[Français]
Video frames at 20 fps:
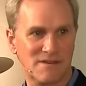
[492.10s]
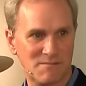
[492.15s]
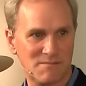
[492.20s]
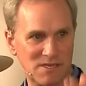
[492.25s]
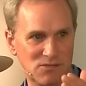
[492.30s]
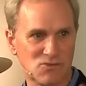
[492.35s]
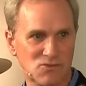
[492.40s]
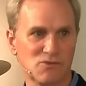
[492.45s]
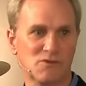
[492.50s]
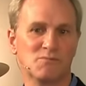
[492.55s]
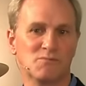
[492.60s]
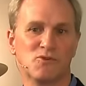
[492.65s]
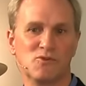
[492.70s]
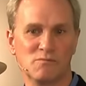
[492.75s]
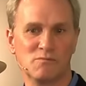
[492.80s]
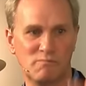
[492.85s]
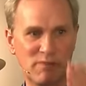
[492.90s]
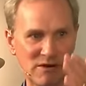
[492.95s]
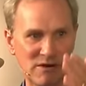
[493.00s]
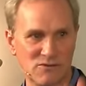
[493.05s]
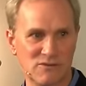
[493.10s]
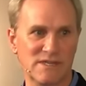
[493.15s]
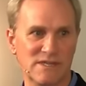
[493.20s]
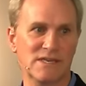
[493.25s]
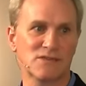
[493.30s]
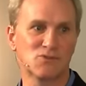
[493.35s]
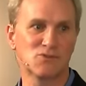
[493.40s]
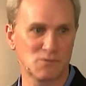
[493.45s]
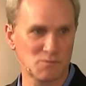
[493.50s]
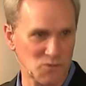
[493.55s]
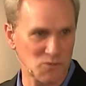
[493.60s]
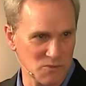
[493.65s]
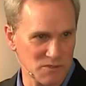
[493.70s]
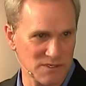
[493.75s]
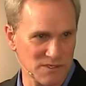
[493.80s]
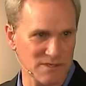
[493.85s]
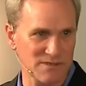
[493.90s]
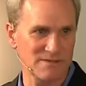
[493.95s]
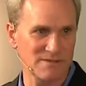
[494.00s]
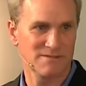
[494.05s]
tout le monde, pardonner à tout le
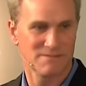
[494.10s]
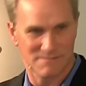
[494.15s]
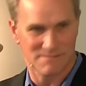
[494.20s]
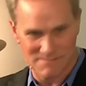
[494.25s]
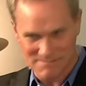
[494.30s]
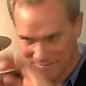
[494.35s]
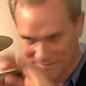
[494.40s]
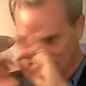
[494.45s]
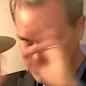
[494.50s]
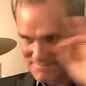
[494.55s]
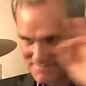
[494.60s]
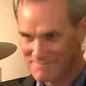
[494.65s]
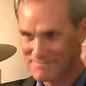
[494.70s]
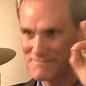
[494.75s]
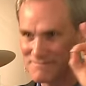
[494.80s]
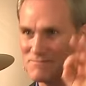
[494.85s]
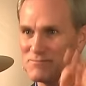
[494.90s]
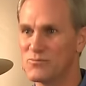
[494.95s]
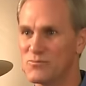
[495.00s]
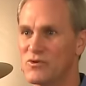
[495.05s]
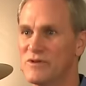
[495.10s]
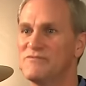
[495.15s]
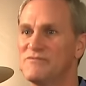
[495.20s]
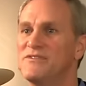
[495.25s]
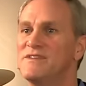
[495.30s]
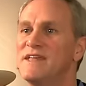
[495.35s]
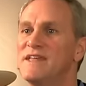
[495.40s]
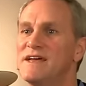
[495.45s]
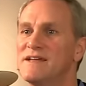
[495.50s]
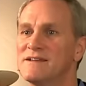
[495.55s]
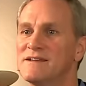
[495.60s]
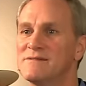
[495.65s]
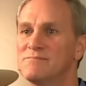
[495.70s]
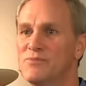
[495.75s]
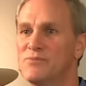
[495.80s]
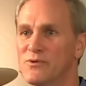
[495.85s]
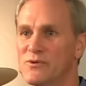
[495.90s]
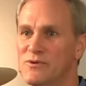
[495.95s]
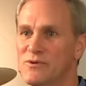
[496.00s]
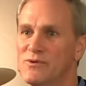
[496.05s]
monde, point final.
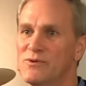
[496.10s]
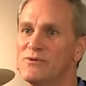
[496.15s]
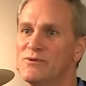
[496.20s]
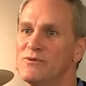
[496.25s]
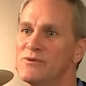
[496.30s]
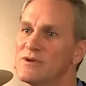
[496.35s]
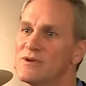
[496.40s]
Pour eux,